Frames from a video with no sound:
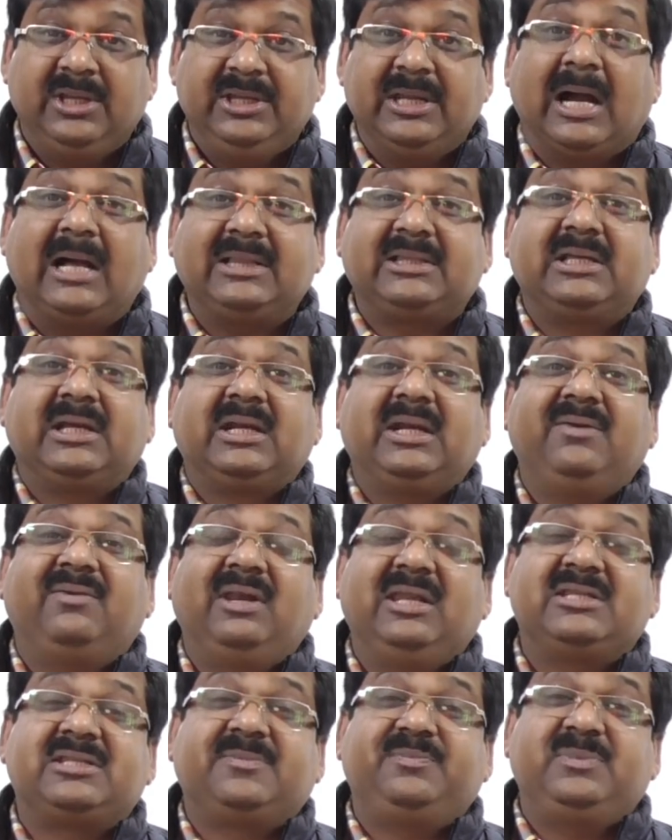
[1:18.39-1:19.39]
याद करने
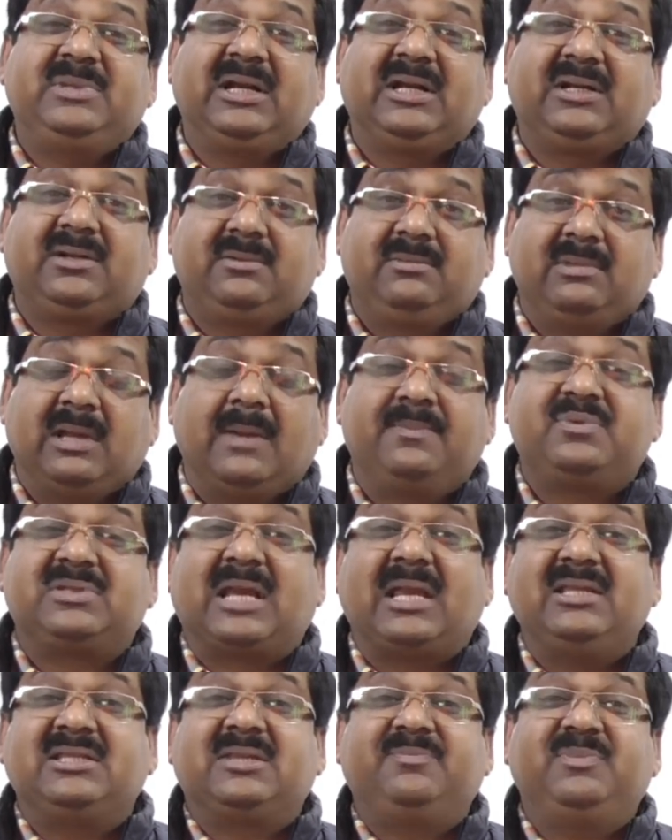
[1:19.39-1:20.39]
वाले सब्जेक्ट हम
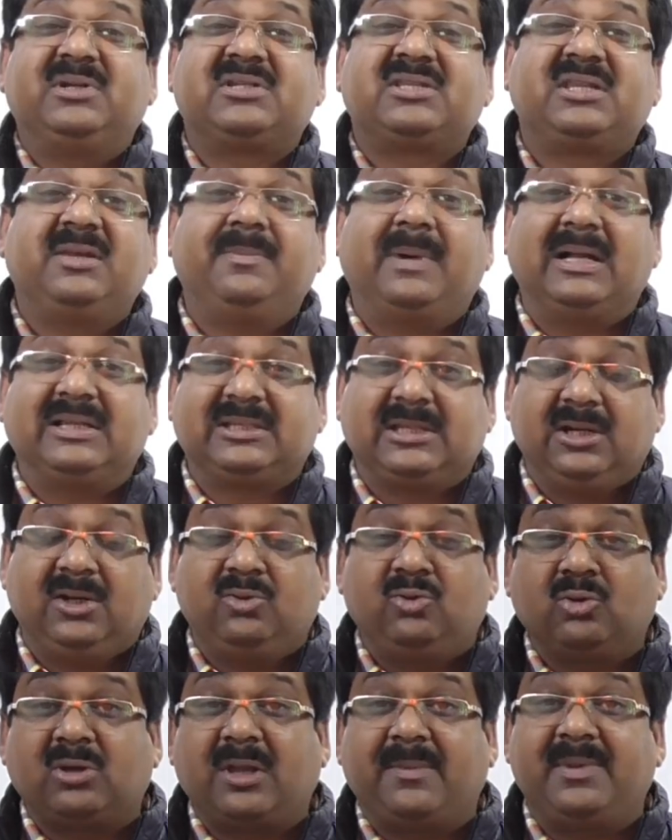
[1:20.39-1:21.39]
साइंस सब्जेक्ट्स की बात
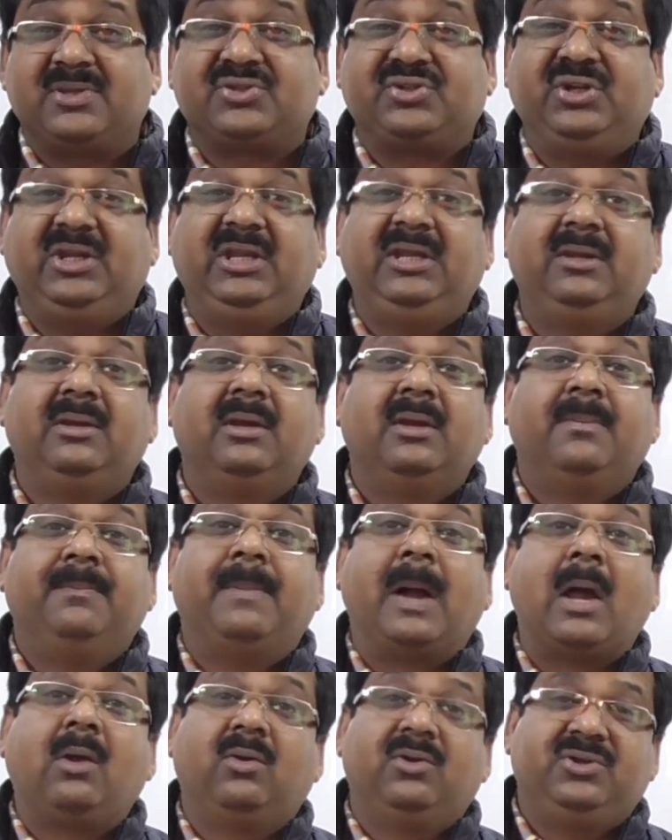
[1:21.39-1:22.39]
करें तो केमिस्ट्री
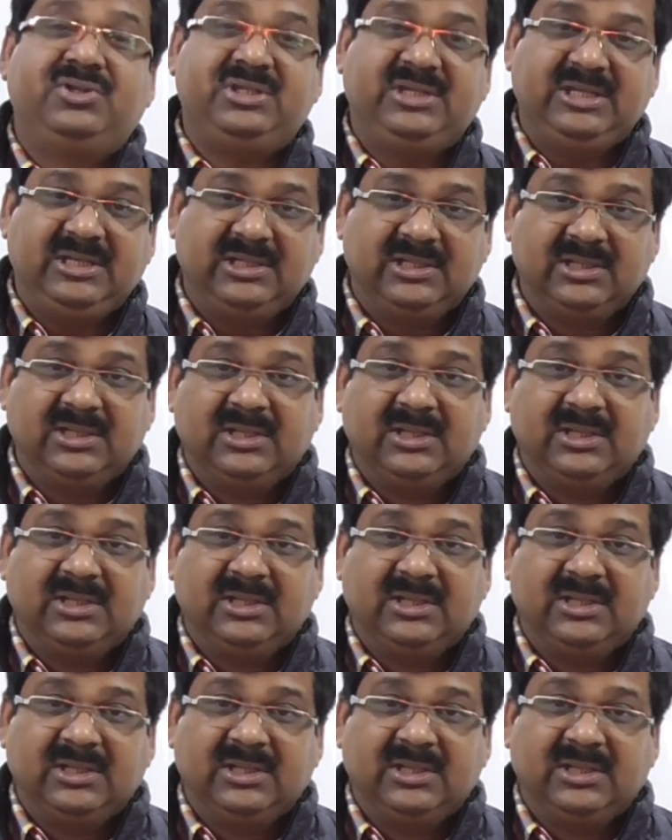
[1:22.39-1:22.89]
बायोलॉजी